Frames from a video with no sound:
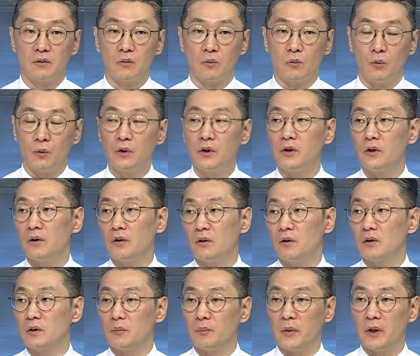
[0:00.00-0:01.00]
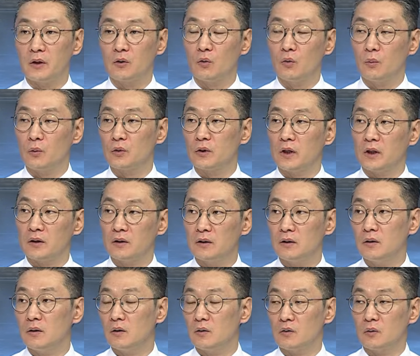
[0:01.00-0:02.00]
오히려
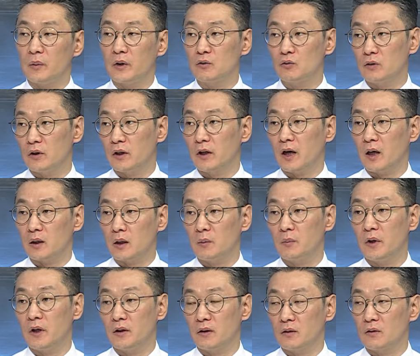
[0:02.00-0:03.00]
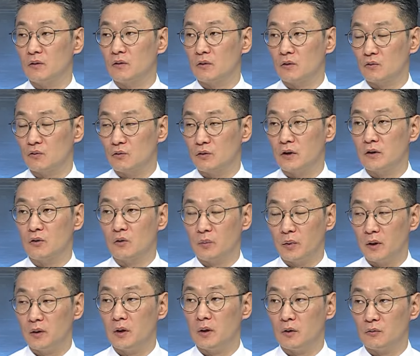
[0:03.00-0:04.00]
매도보다는 매수세에 가담해야 되는 그런 구간으로
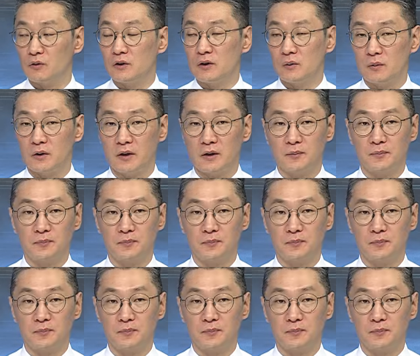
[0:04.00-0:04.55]
판단하고 있습니다.